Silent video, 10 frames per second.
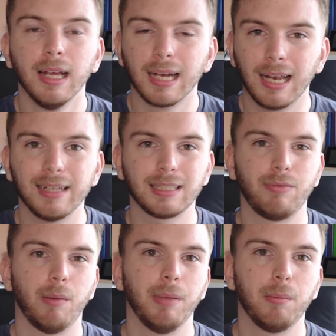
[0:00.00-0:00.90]
Klar, das
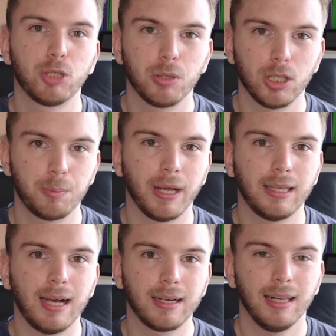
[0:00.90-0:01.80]
war mehr
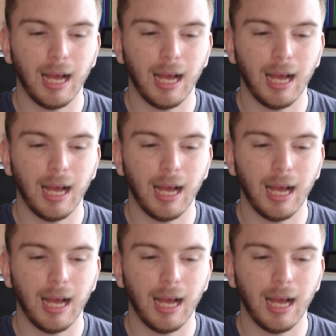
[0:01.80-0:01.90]
Spektakel,